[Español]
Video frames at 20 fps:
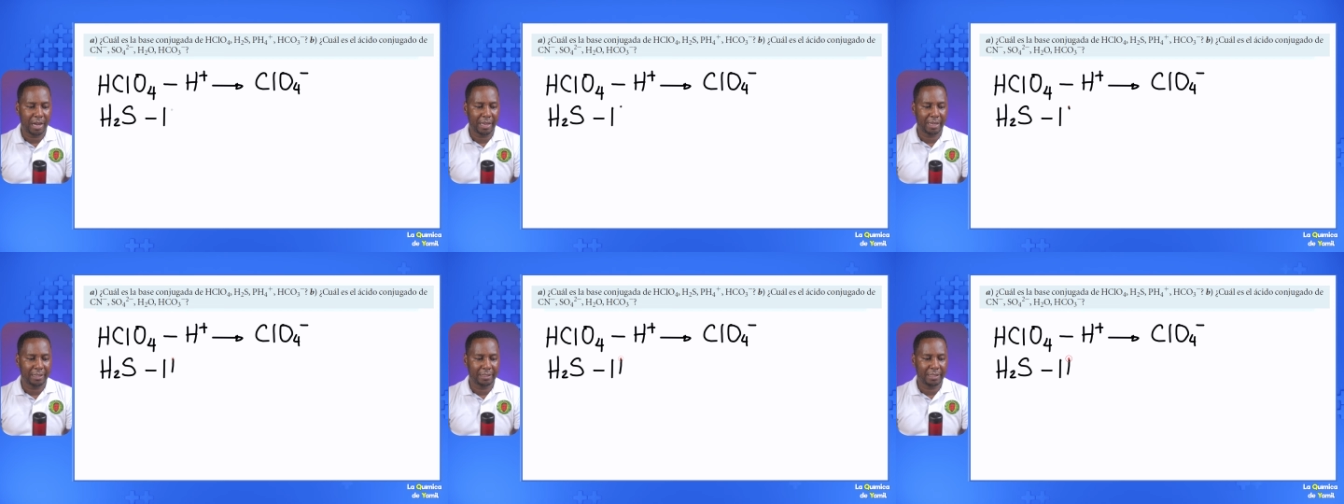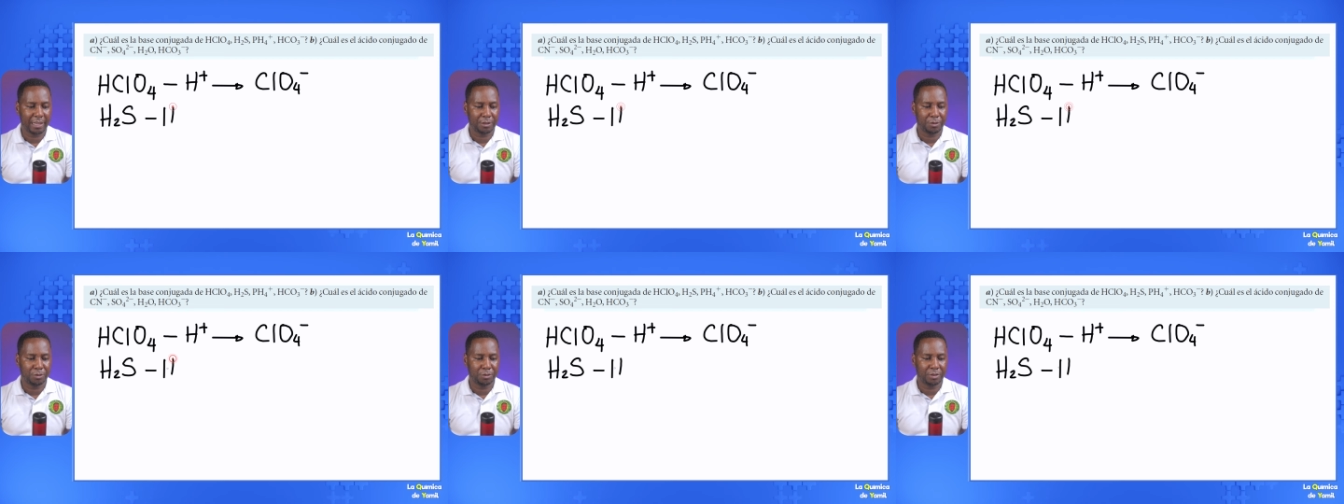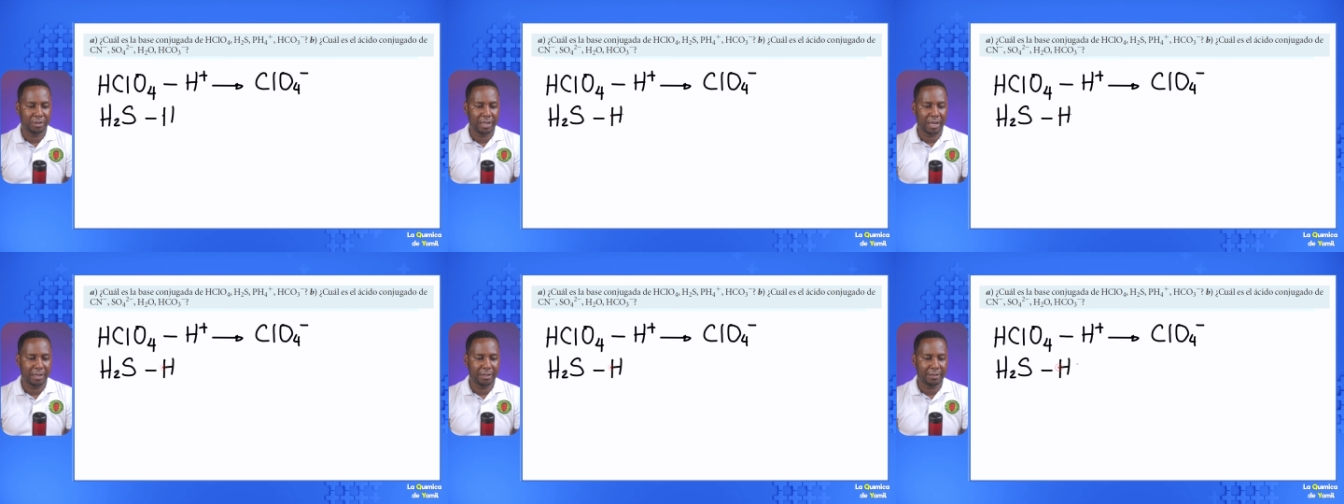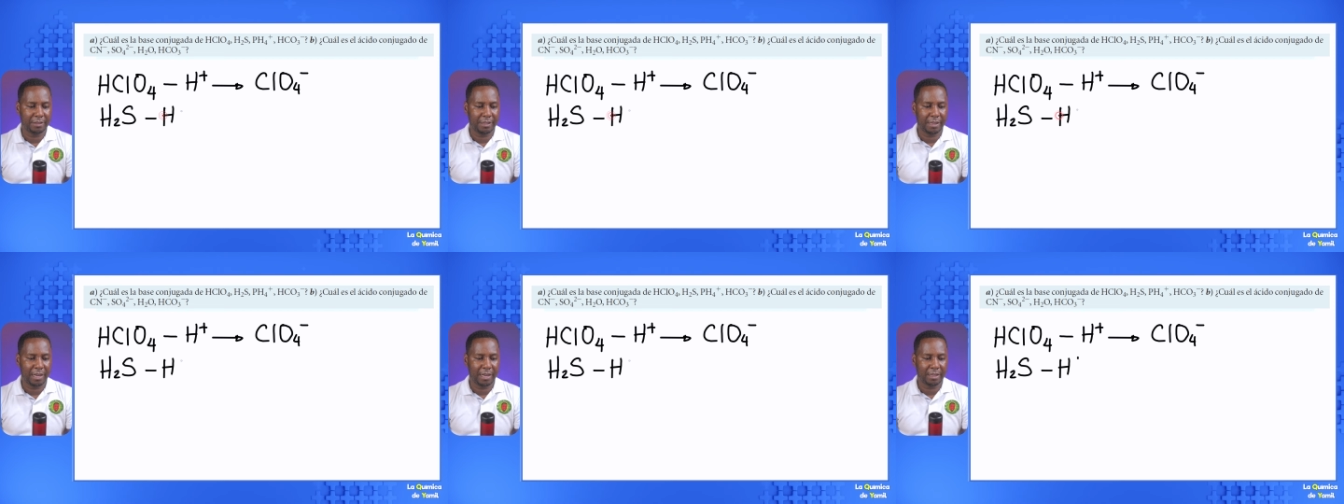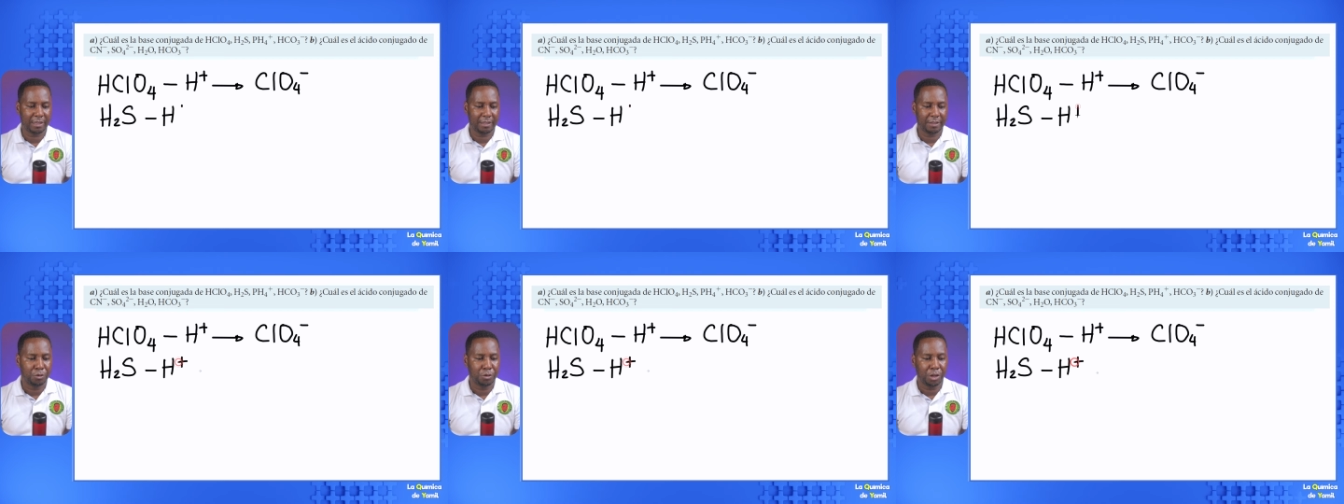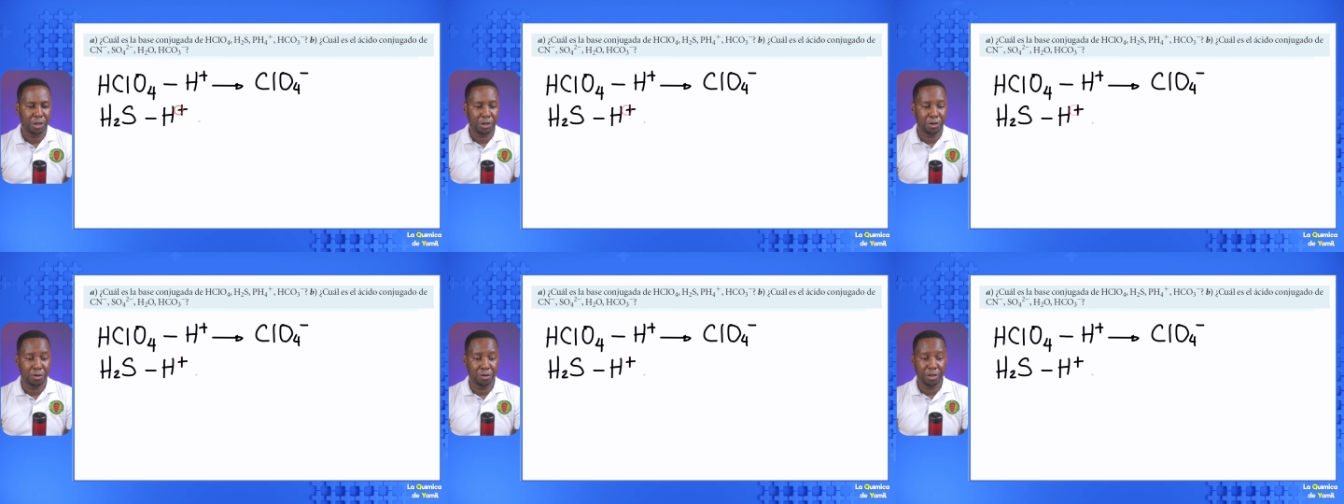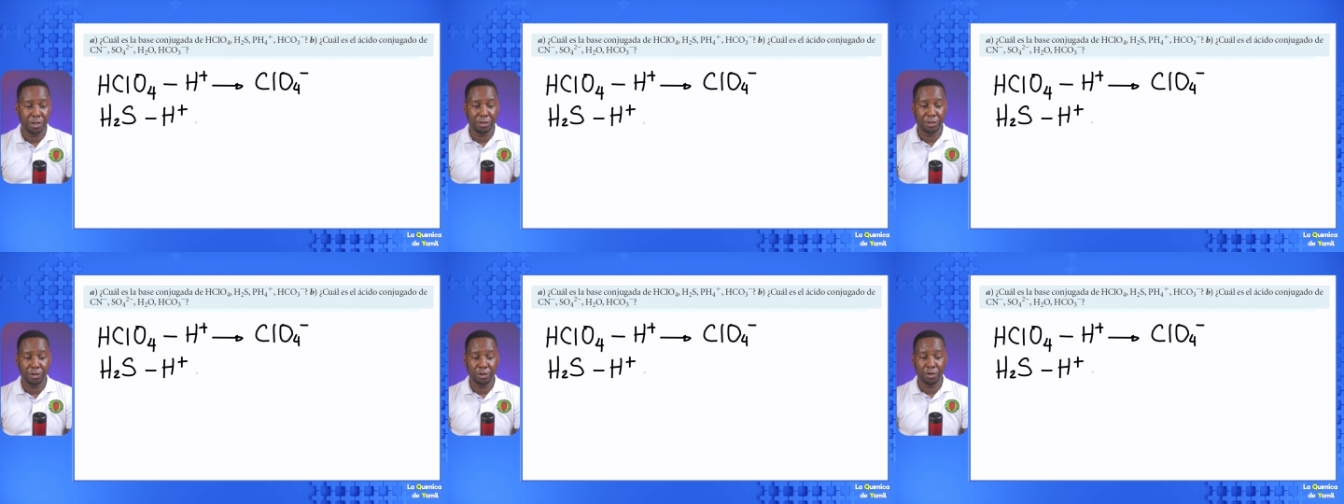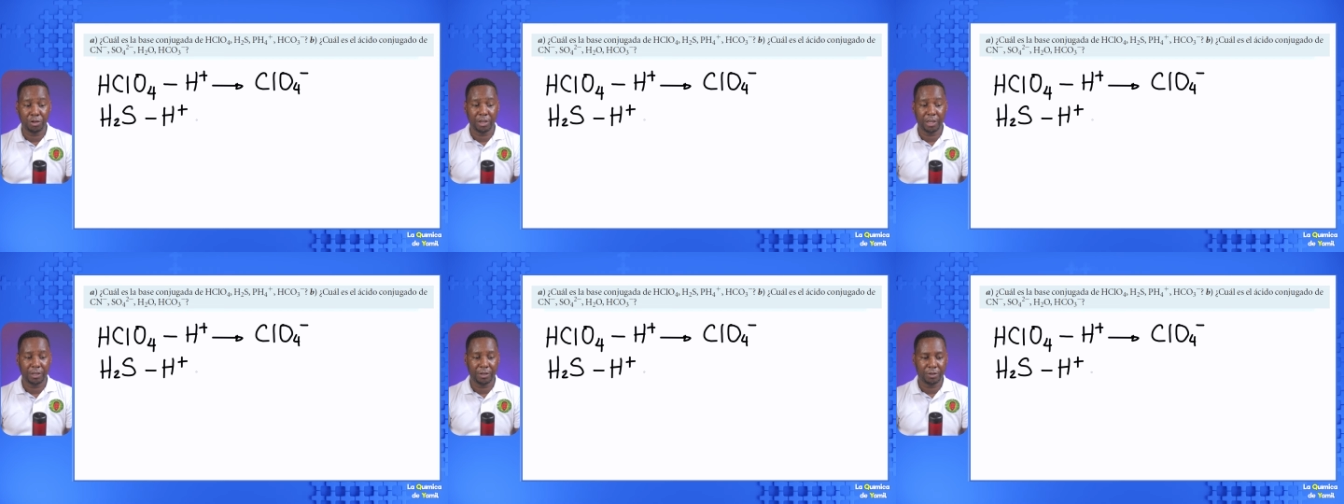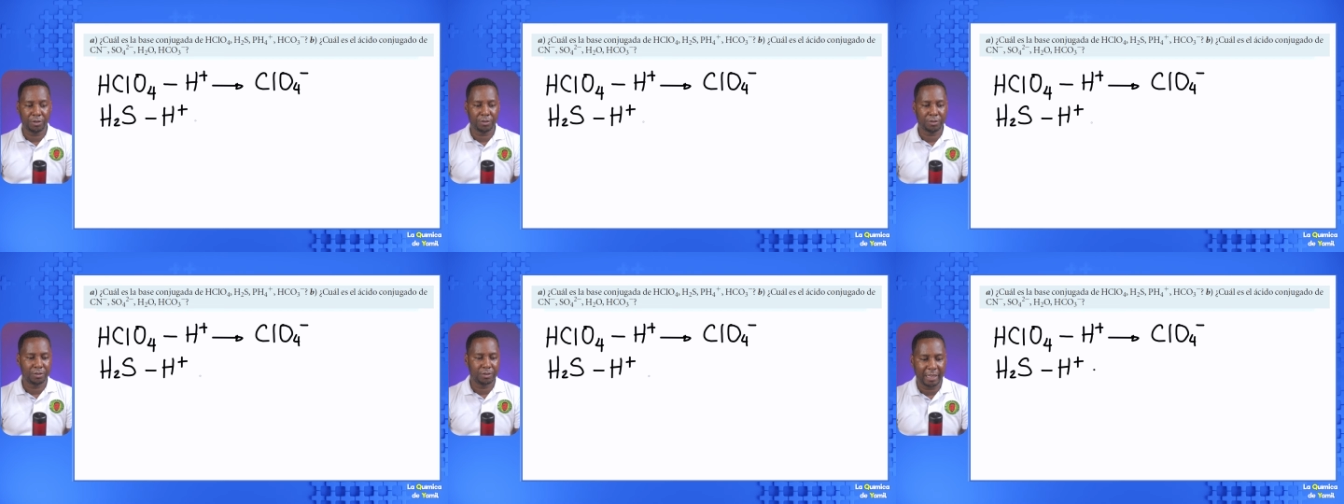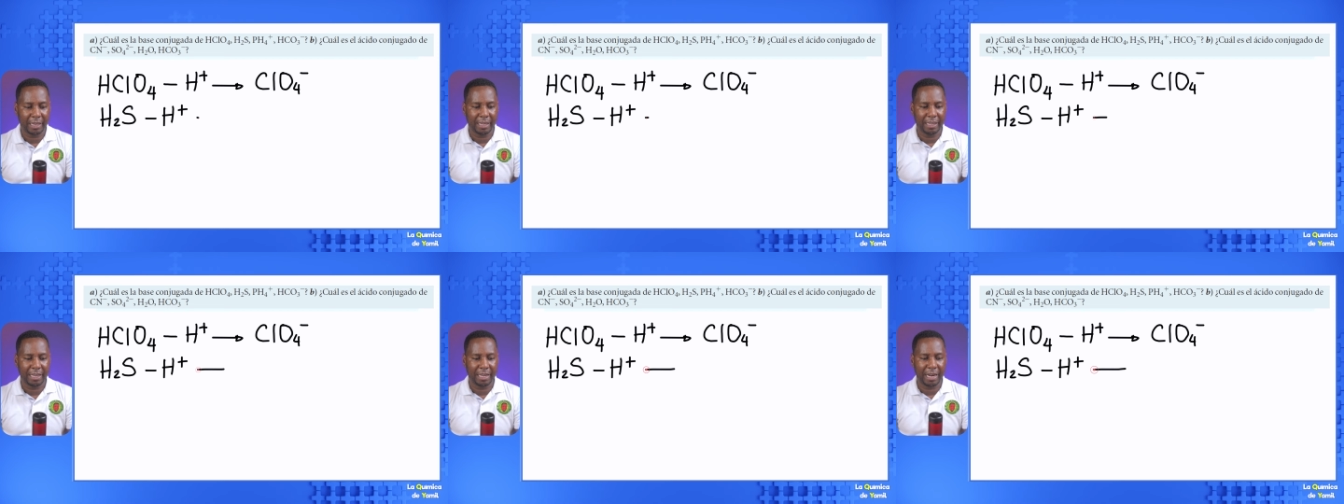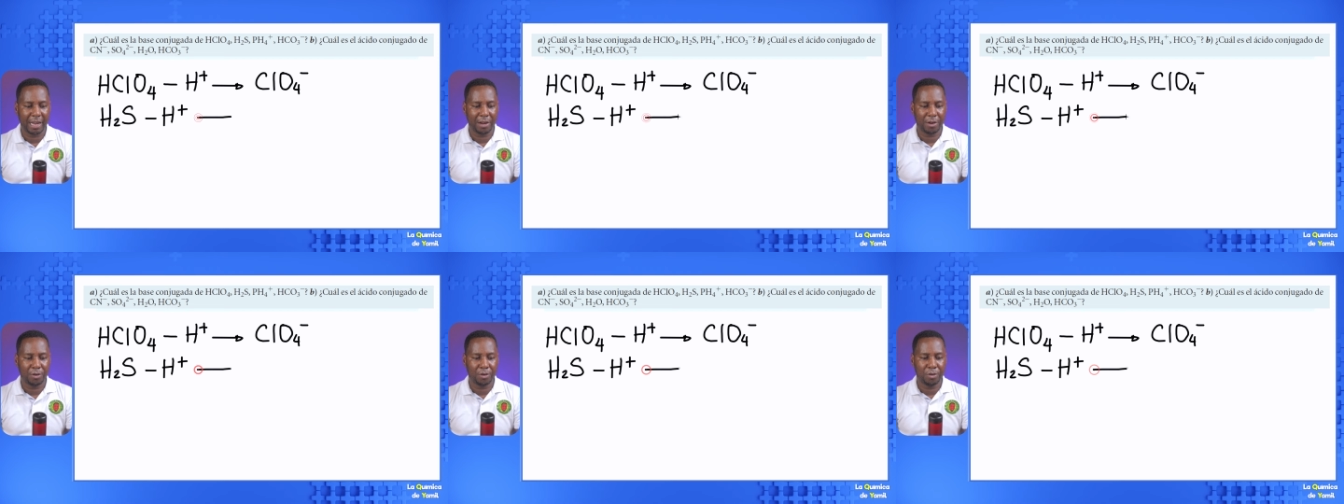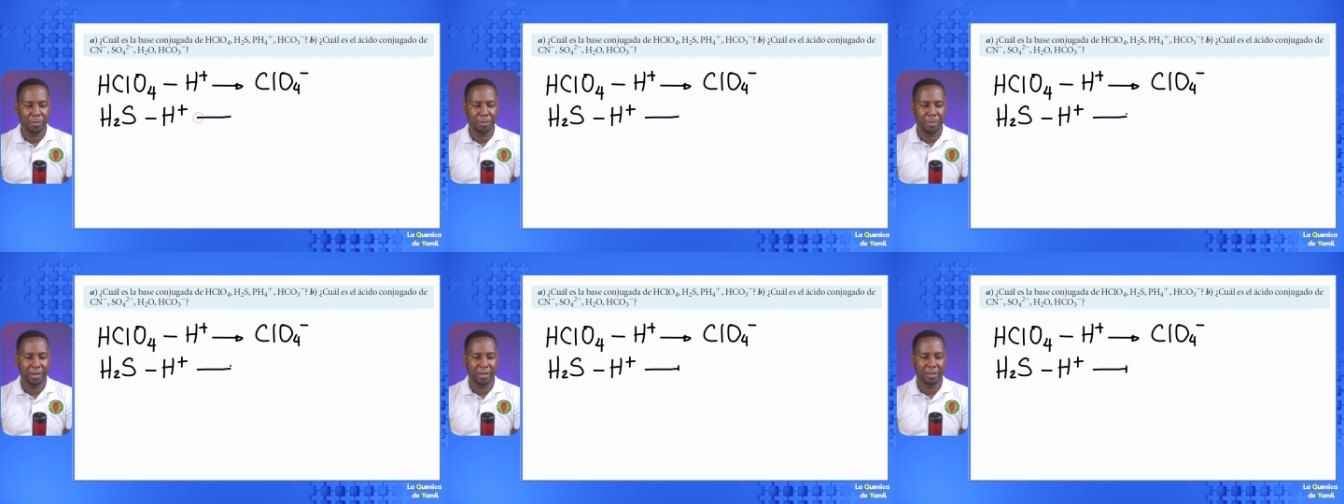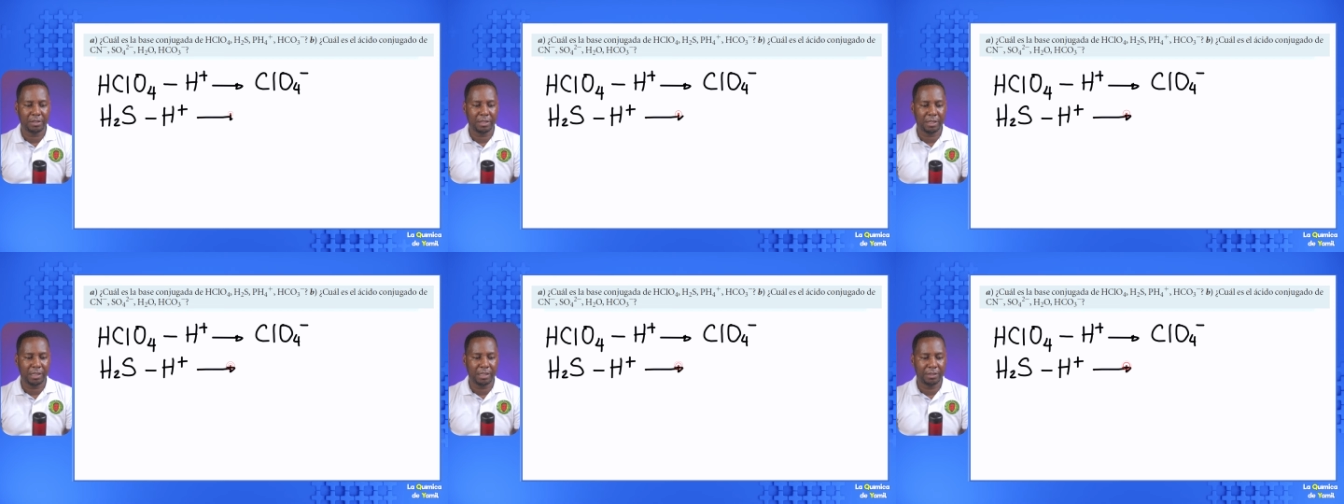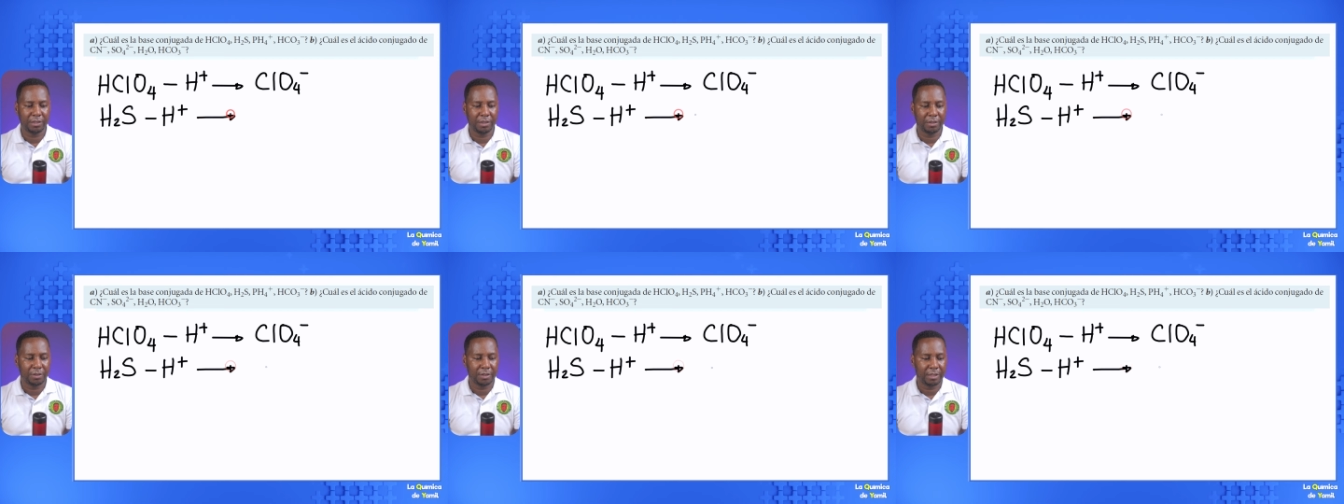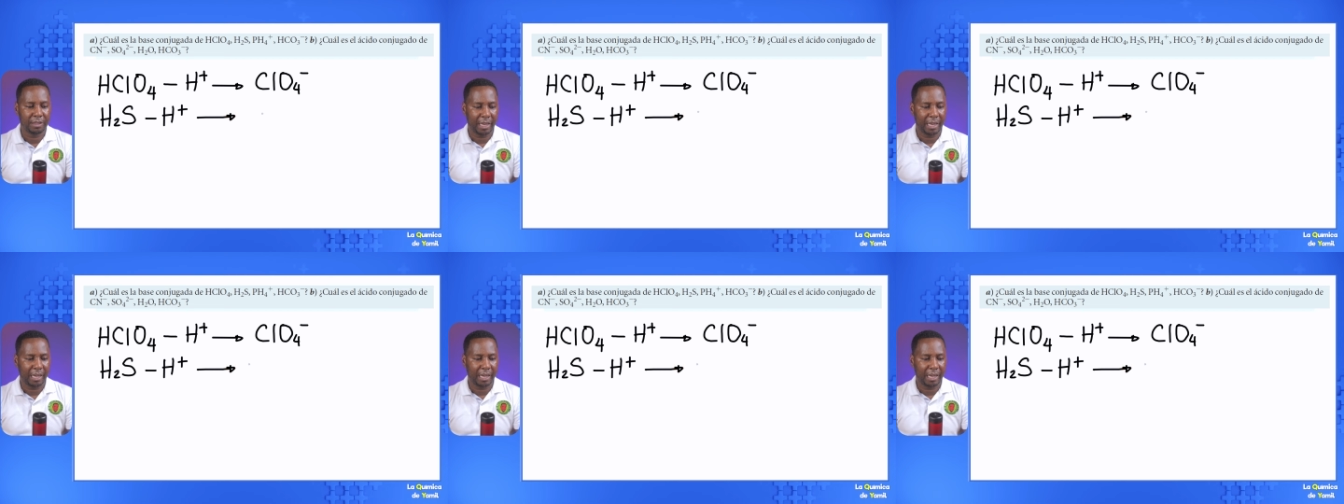a esta sustancia, un ion hidrógeno quedará convertido